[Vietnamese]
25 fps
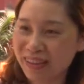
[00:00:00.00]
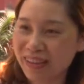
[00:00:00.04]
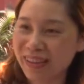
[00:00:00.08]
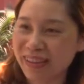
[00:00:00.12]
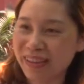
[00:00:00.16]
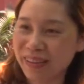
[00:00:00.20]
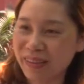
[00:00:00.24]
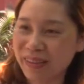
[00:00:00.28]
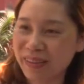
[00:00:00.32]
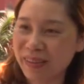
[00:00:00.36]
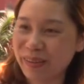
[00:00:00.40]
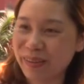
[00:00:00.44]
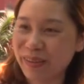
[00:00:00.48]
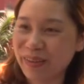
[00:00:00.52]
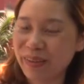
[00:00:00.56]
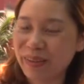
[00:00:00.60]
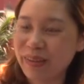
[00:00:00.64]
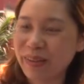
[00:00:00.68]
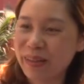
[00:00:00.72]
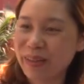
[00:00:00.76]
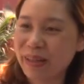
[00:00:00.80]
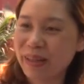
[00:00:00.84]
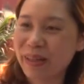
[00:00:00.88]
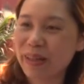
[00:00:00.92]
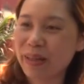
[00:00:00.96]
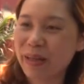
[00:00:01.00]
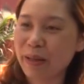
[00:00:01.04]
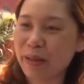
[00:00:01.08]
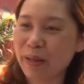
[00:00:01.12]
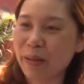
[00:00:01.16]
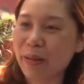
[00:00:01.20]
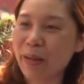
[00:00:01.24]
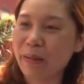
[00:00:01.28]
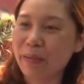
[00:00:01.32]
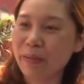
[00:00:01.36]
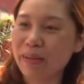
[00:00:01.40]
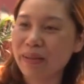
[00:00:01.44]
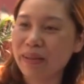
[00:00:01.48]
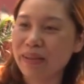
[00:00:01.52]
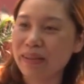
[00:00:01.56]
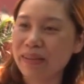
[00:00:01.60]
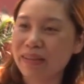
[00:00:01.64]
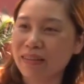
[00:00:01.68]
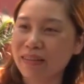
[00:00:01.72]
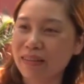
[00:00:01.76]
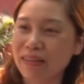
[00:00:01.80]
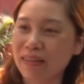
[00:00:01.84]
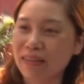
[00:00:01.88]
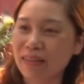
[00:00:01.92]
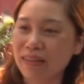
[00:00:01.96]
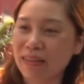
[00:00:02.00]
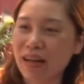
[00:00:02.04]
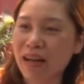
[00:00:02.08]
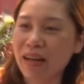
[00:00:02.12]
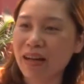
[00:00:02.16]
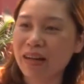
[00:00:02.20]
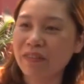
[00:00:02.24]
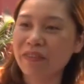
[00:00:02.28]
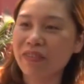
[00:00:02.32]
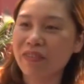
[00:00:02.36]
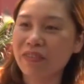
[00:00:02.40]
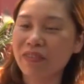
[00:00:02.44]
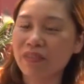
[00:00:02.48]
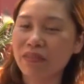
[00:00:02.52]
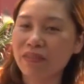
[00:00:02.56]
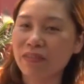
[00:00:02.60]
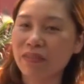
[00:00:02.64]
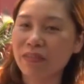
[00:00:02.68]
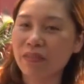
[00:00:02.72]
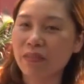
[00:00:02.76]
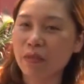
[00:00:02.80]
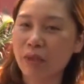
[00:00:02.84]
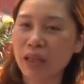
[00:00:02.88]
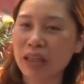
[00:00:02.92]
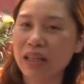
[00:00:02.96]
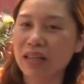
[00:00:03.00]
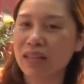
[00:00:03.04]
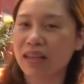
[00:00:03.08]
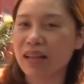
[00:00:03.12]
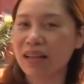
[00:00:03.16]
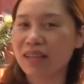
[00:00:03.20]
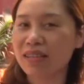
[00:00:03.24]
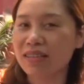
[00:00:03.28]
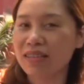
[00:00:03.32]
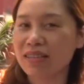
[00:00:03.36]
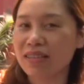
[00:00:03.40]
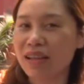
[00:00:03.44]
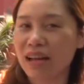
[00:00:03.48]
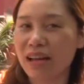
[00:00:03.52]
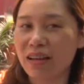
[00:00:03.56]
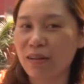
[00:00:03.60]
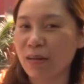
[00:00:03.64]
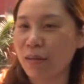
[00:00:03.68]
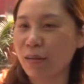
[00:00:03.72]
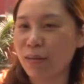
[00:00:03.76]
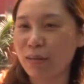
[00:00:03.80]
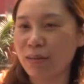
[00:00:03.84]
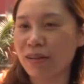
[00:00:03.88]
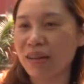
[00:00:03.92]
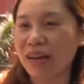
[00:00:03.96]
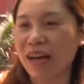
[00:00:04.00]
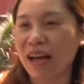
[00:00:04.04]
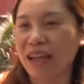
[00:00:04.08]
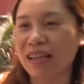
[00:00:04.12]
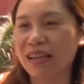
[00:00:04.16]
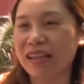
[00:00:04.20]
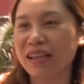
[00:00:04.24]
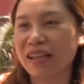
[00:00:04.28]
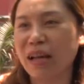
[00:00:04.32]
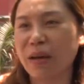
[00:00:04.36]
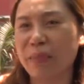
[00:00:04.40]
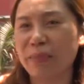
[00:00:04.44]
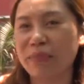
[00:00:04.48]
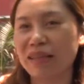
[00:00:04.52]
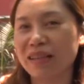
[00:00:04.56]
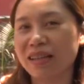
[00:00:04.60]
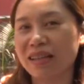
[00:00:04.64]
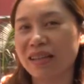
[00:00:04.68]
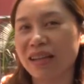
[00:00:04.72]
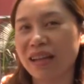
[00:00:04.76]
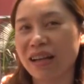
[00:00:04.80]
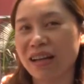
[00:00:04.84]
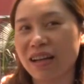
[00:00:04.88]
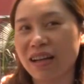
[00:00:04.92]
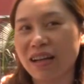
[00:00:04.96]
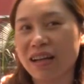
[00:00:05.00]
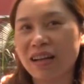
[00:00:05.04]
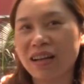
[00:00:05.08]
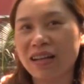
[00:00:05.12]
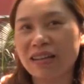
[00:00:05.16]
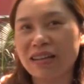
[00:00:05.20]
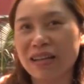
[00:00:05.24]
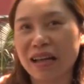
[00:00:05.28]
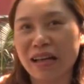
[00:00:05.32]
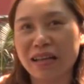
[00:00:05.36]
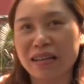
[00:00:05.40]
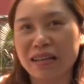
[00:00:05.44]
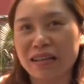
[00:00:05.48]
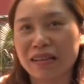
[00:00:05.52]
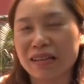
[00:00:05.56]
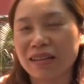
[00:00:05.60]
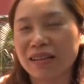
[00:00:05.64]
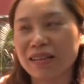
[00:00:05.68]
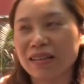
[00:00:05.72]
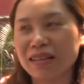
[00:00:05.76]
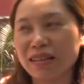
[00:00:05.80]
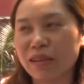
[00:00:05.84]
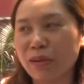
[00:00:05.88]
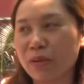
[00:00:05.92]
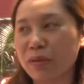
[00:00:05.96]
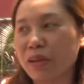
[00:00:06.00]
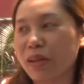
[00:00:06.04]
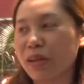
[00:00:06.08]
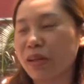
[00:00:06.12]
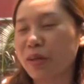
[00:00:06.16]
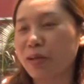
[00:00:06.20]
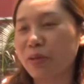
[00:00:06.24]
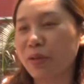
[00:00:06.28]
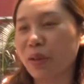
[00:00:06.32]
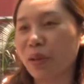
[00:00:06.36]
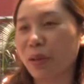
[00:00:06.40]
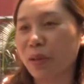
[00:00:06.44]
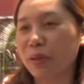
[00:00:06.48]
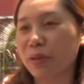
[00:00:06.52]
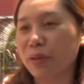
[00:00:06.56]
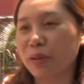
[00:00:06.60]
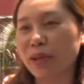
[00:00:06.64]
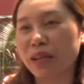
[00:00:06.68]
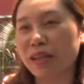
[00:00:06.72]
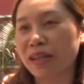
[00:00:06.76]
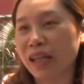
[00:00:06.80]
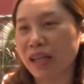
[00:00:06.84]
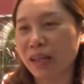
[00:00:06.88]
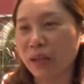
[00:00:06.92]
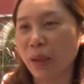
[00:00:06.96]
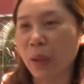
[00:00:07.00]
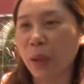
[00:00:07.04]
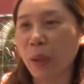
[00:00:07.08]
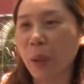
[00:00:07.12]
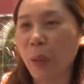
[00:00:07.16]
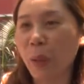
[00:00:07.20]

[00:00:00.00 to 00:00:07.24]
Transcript: nên, nên là nó không được các cái quyết định đấy đưa ra nó không được khả thi lắm thì là chả thấy nhiều người không đội rồi lại thành thói